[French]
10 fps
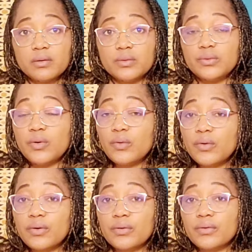Donc,
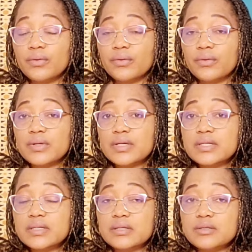
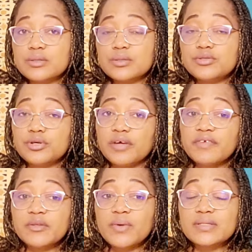je
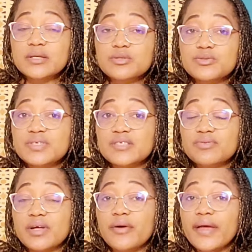reviens à ce que je disais tout
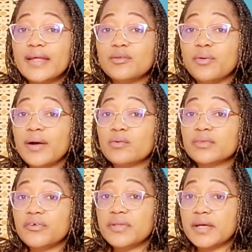à l'heure. Elle a donc
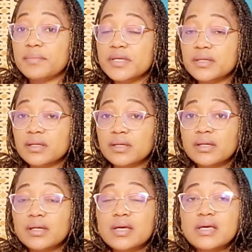rencontré une amie.
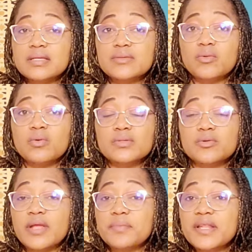Et son,
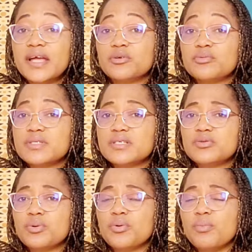ami, amie l'a cueillie.
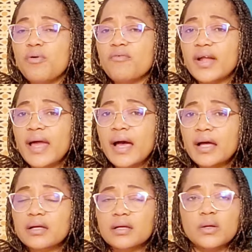donc, bon voilà,
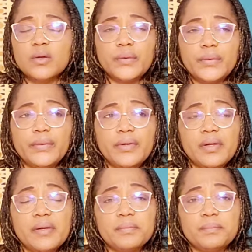
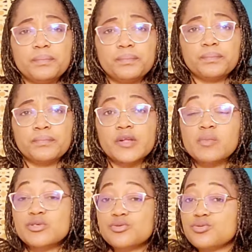euh,
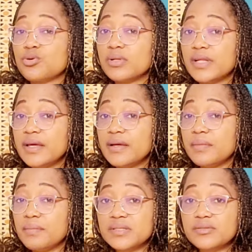moi je, connais un
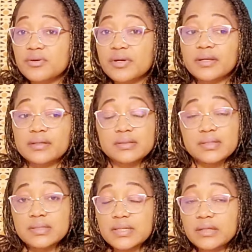pasteur hein,
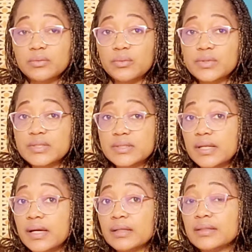ici, à ici
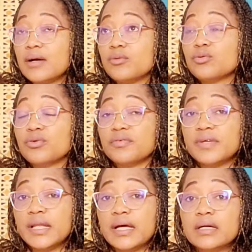là, dans l'autre
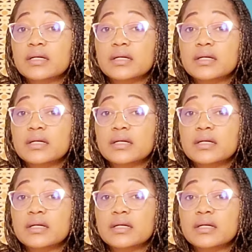ville là.